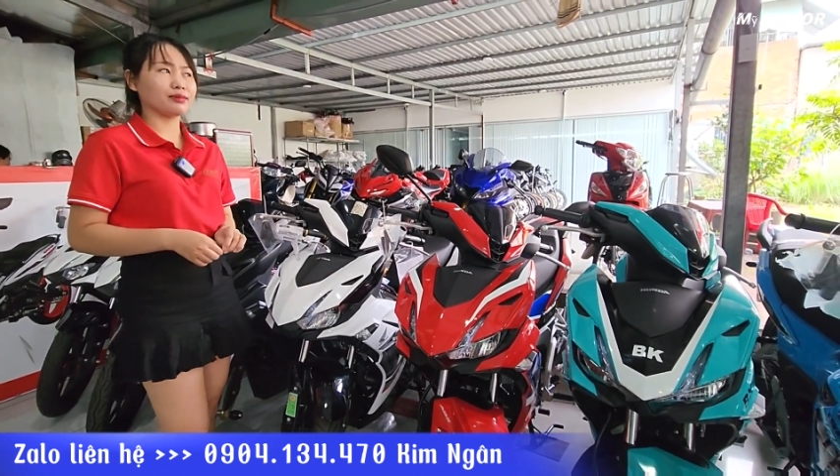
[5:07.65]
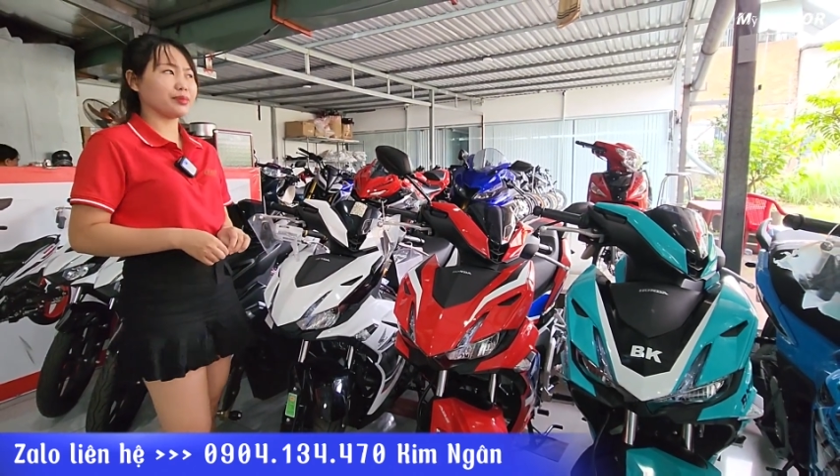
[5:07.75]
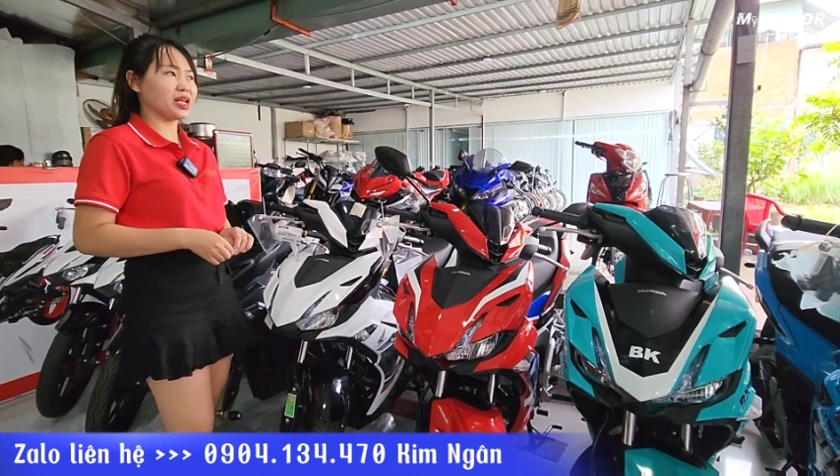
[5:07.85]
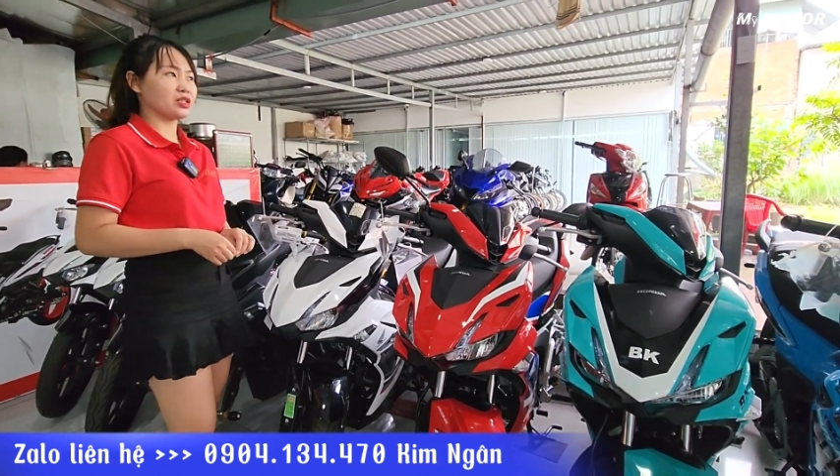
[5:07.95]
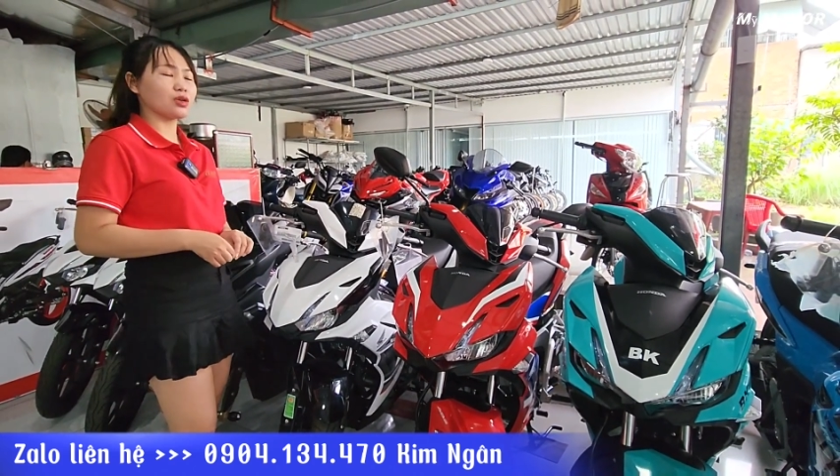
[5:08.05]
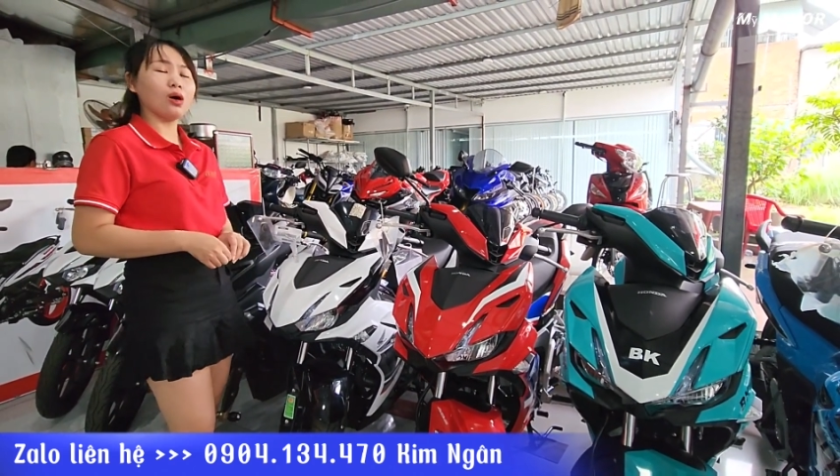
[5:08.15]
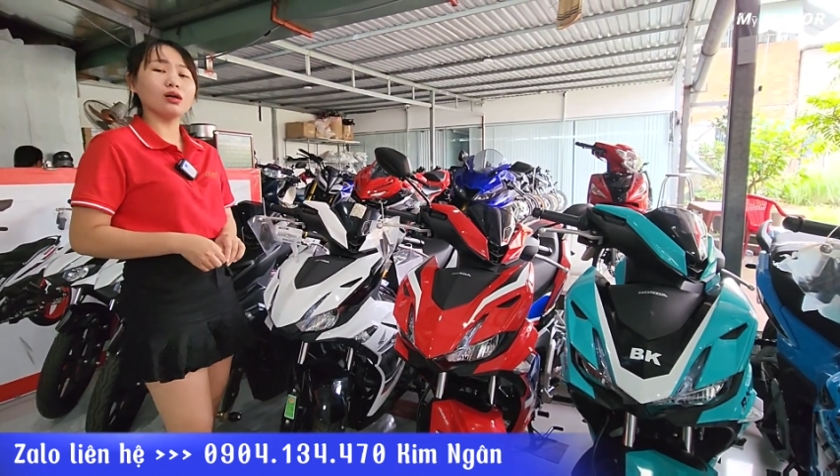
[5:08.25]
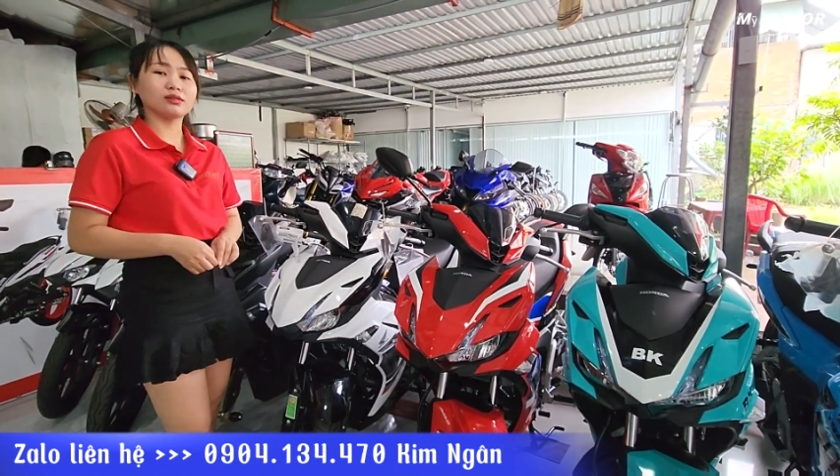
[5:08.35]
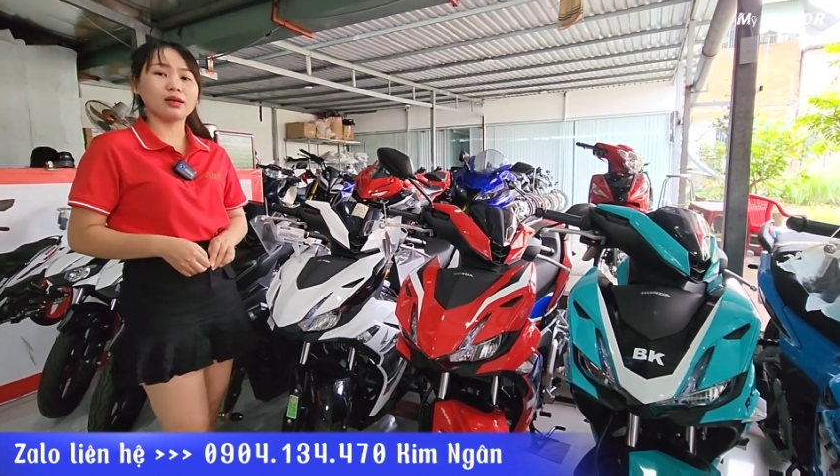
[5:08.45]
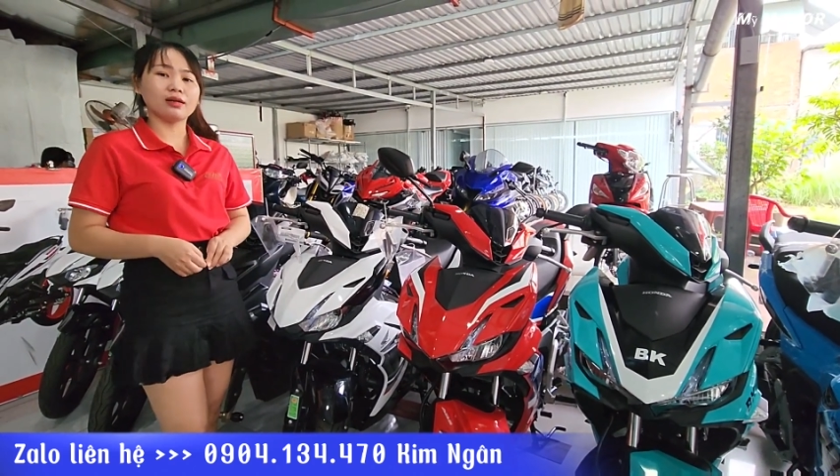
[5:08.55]
biển số ở
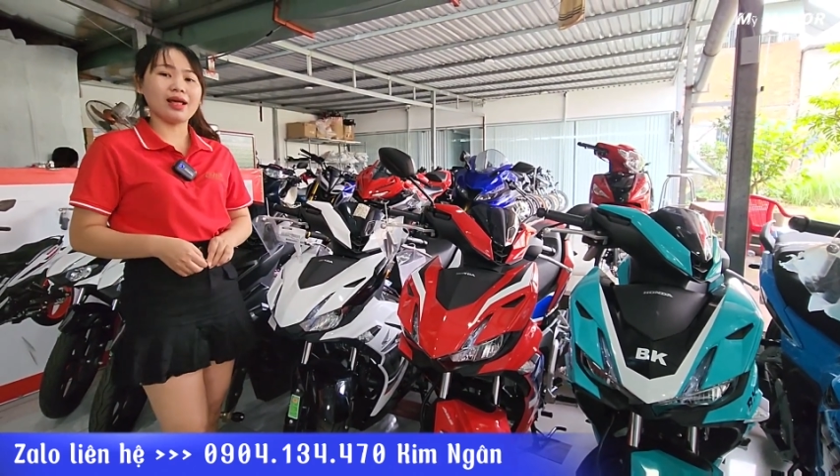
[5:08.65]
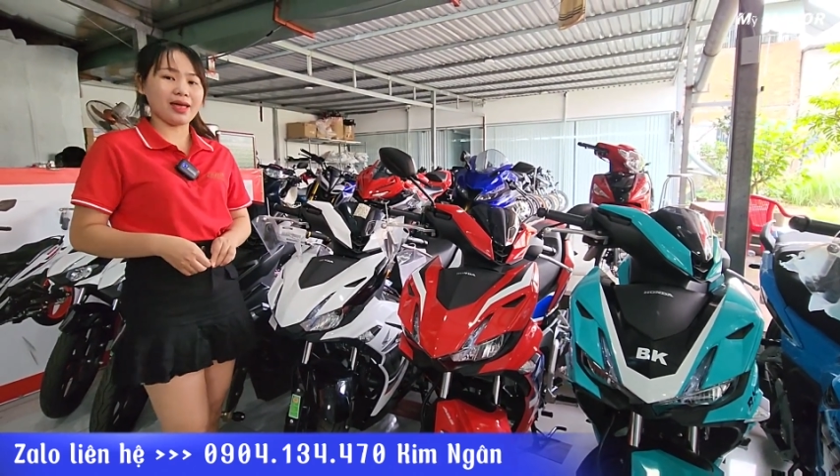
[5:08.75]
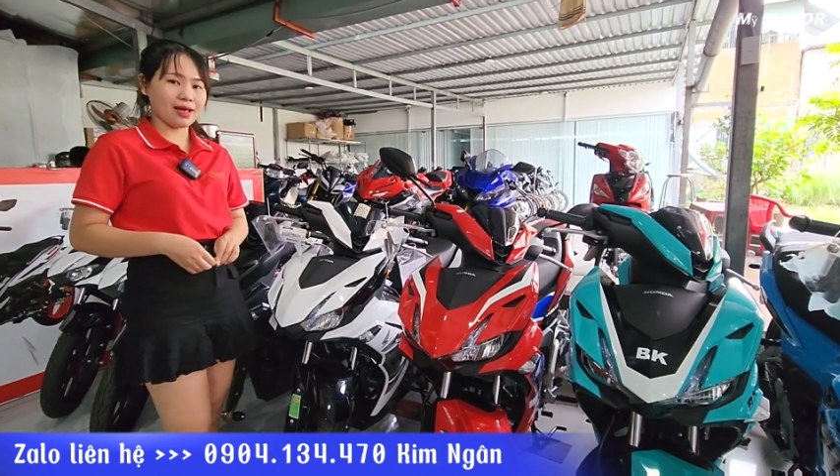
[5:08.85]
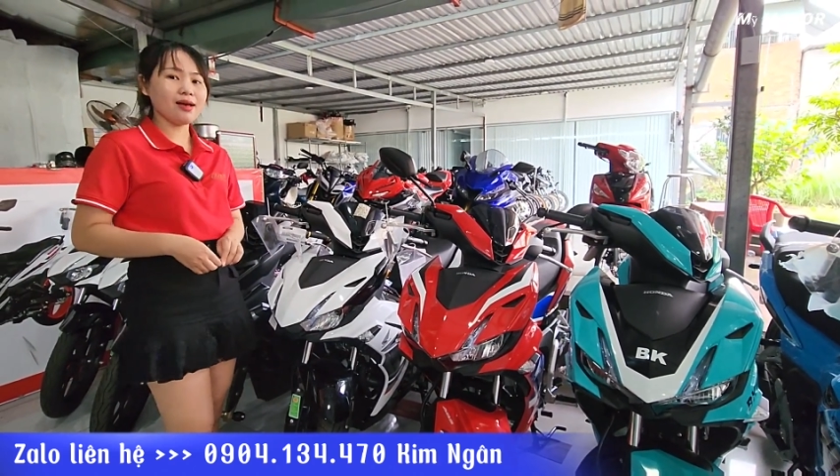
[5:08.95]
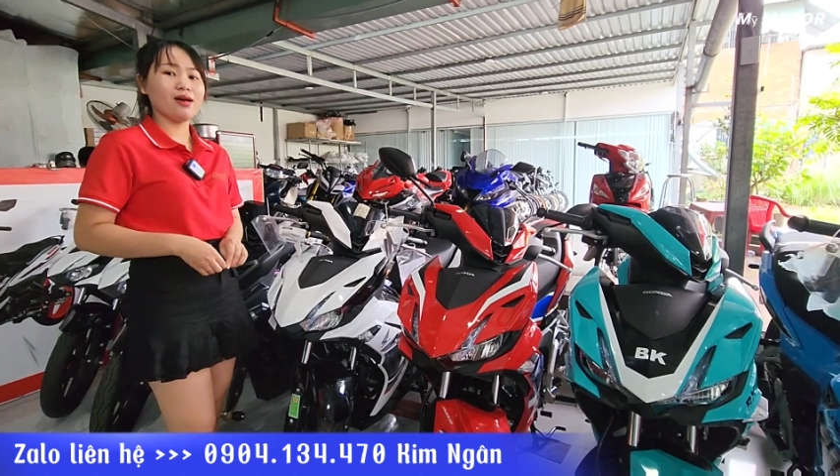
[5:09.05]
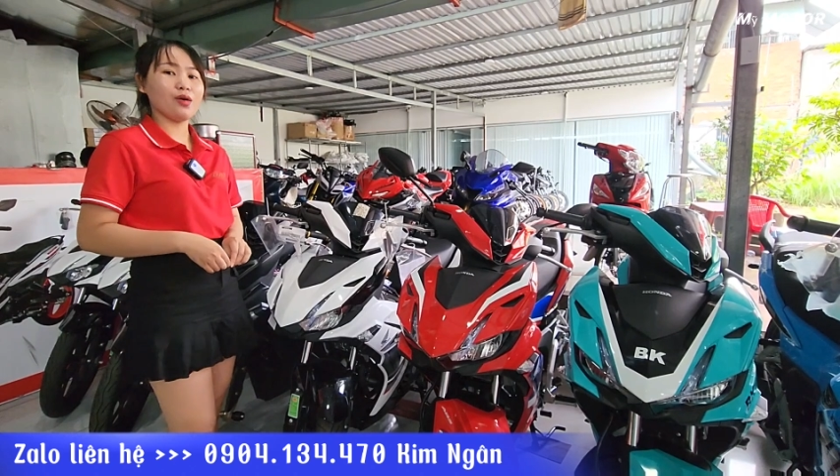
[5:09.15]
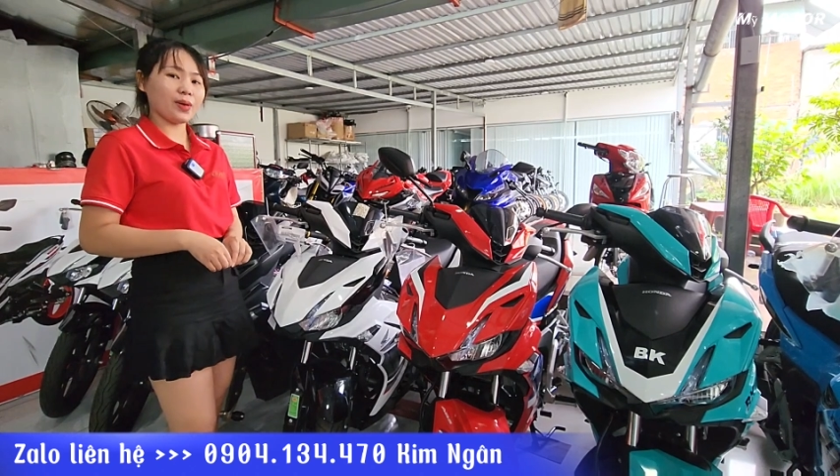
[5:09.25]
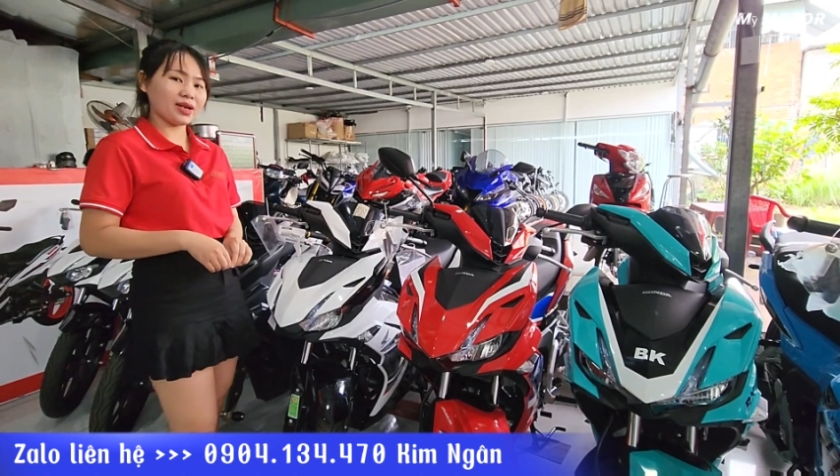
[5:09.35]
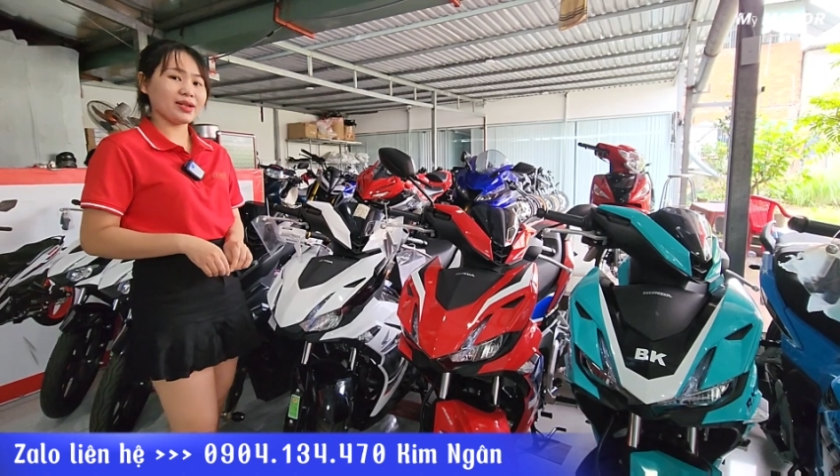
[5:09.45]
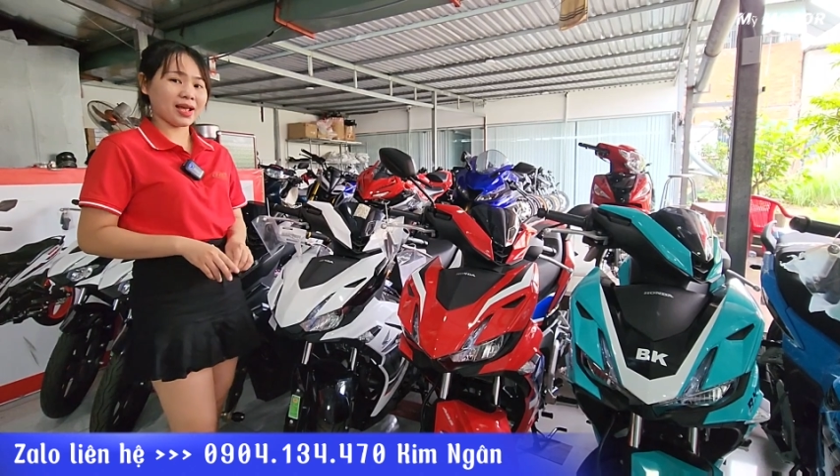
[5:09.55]
tỉnh lẻ
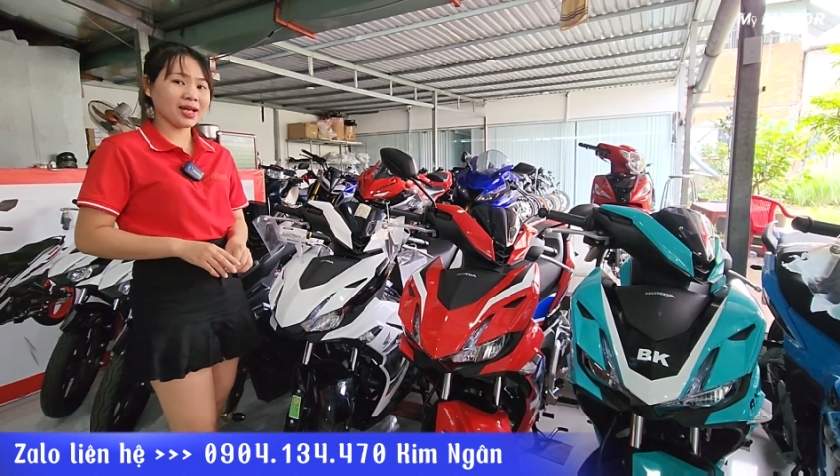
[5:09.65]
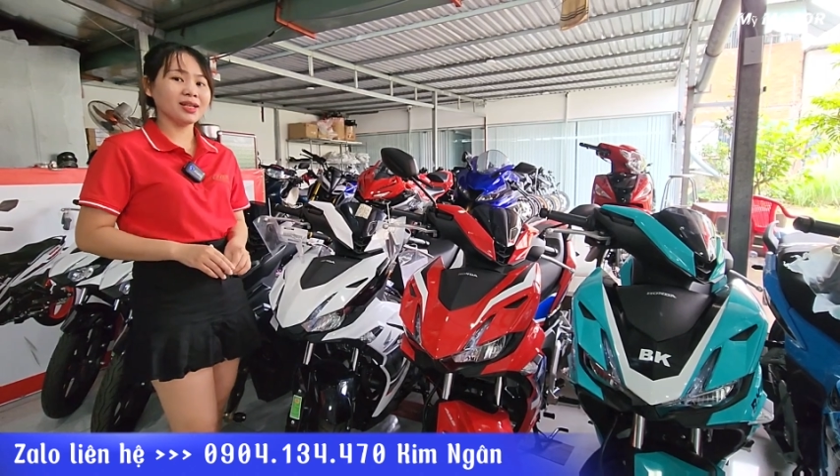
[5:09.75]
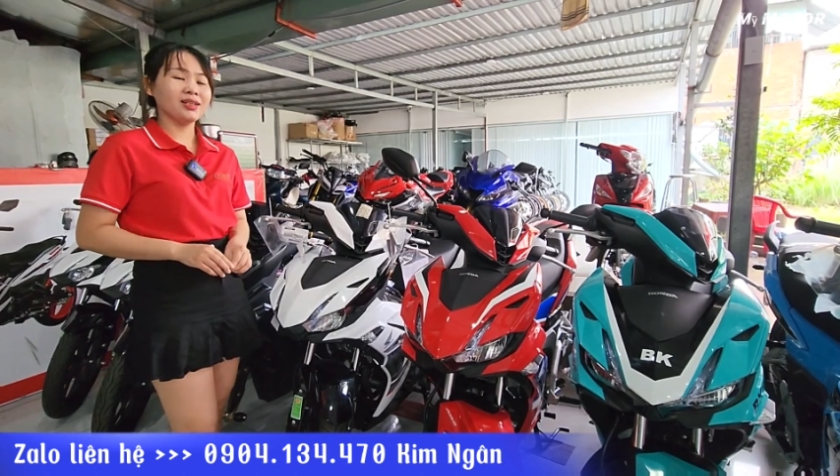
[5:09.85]
huyện ha